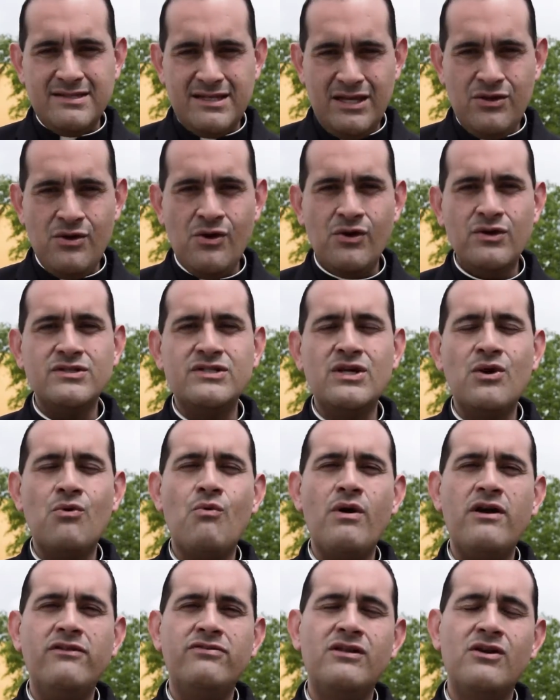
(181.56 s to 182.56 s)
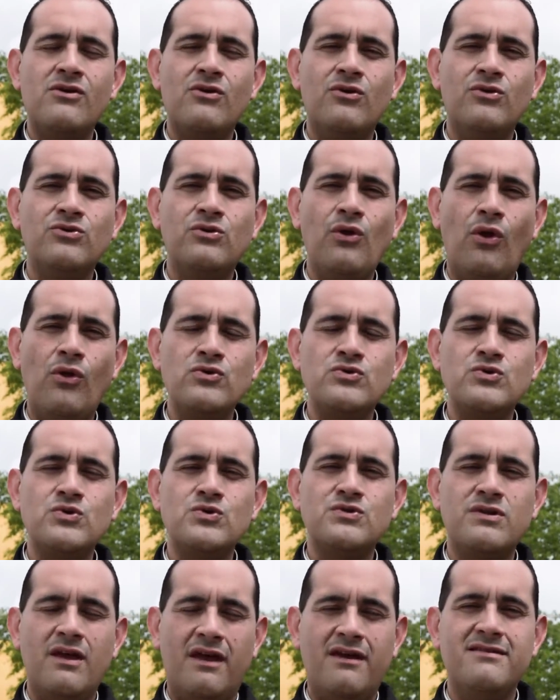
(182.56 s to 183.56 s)
Señor se encuentre con todos
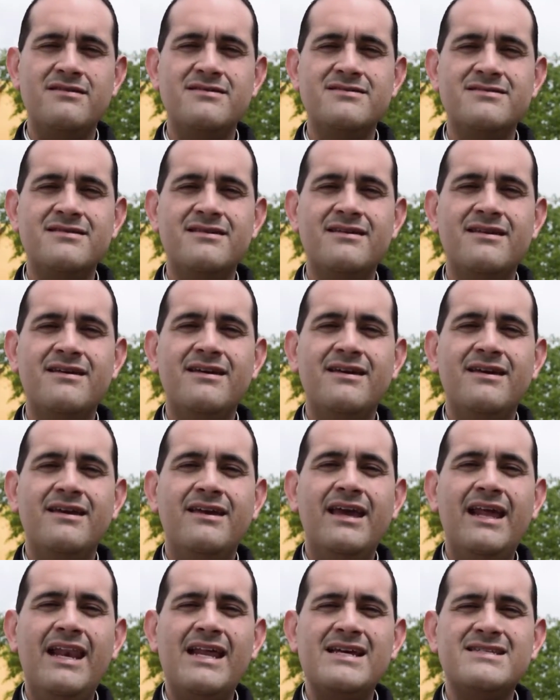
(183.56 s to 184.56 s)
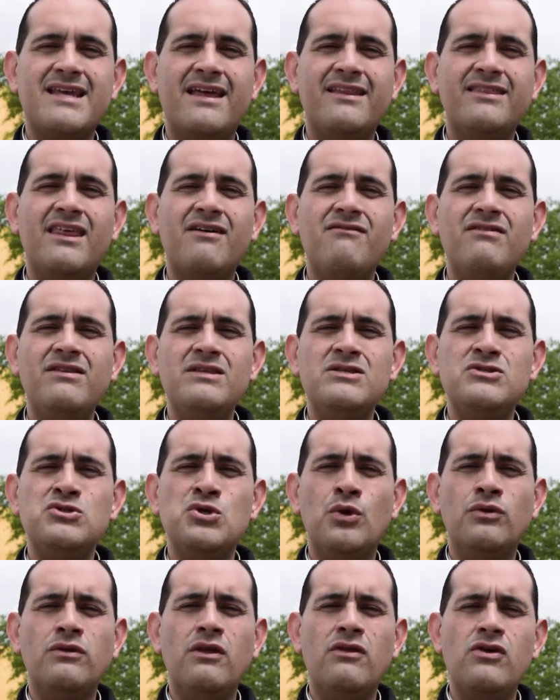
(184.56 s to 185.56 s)
ustedes. Y la santa
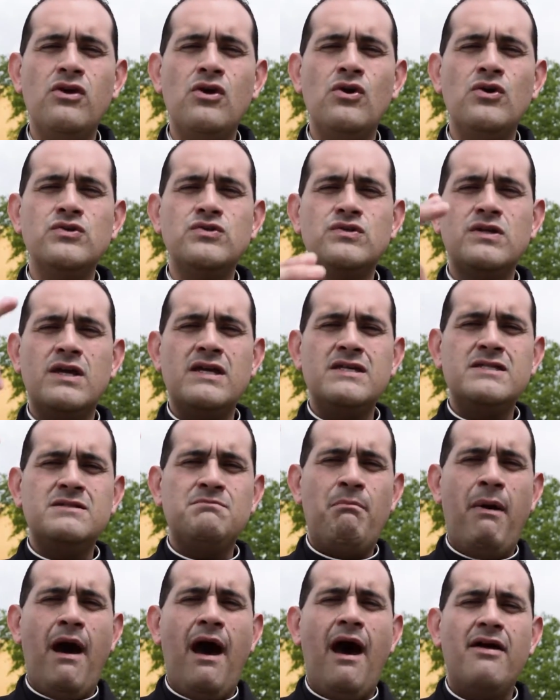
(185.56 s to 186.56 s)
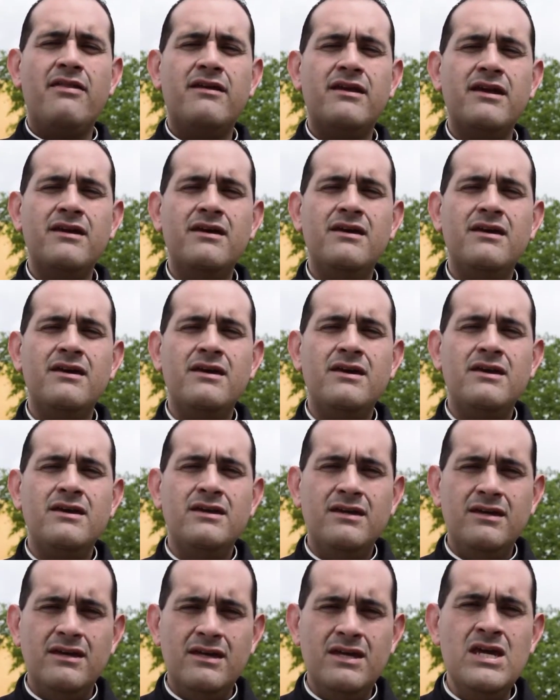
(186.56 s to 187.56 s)
bendición de Dios, que es Padre,
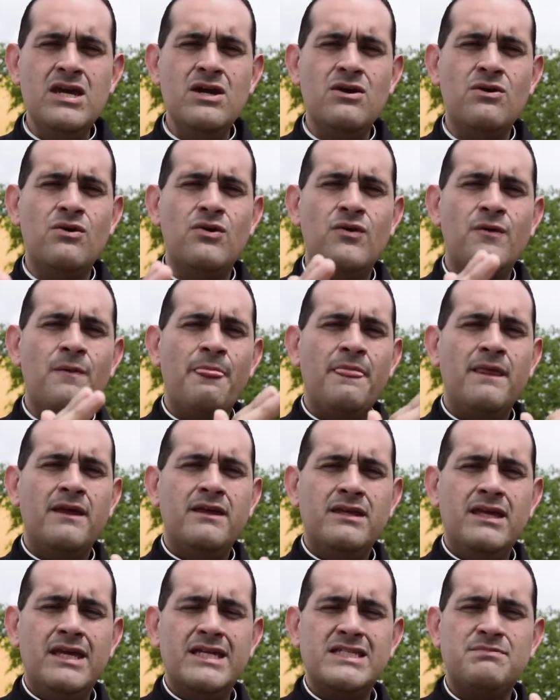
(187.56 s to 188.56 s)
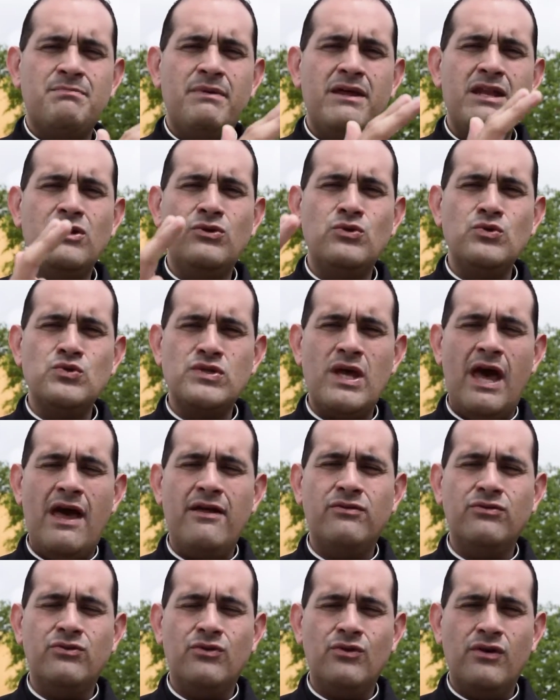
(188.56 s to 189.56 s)
Hijo y Espíritu
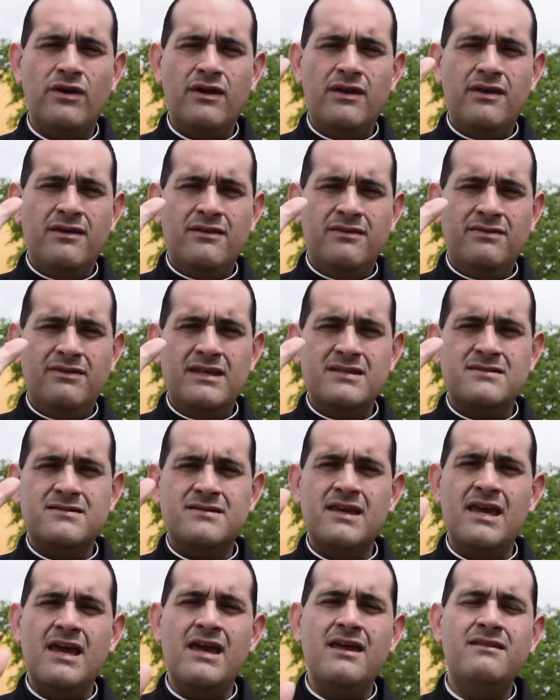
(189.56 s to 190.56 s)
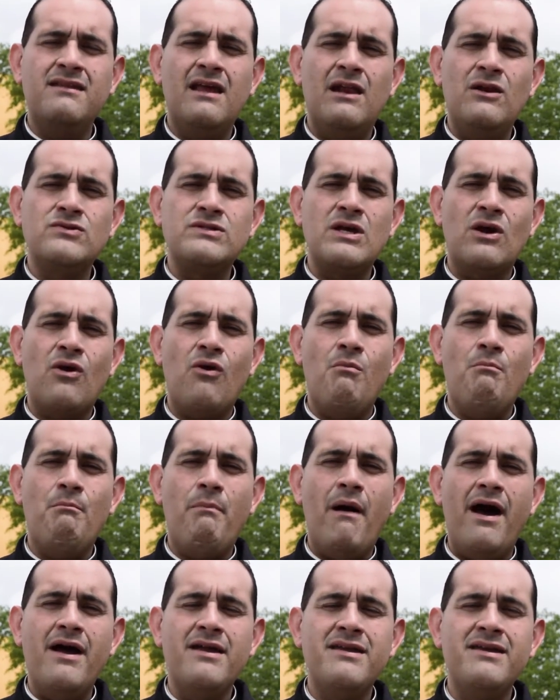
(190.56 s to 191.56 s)
Santo, desciende y los
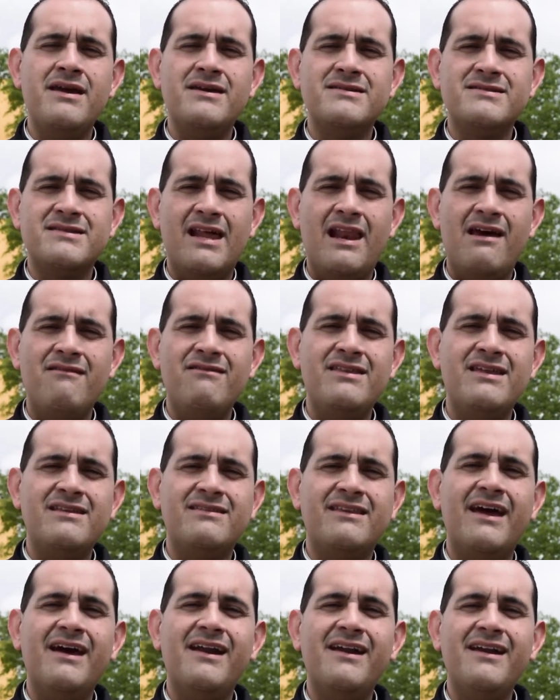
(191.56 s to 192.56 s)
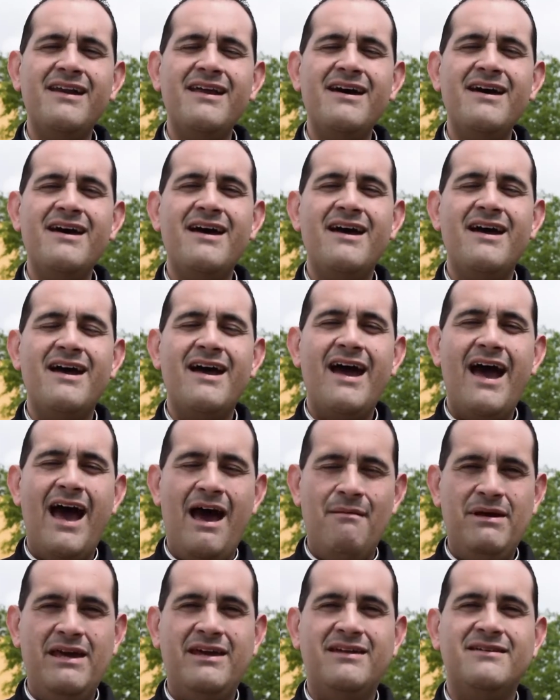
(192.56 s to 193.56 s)
acompañe hasta la vida eterna.
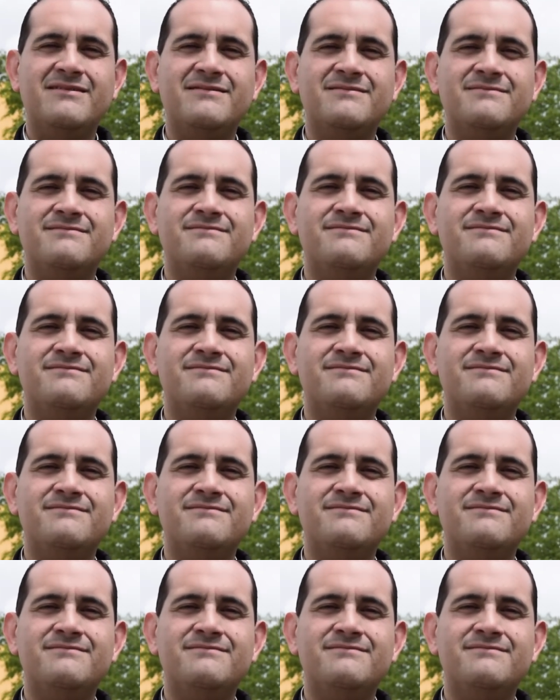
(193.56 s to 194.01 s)
Amén.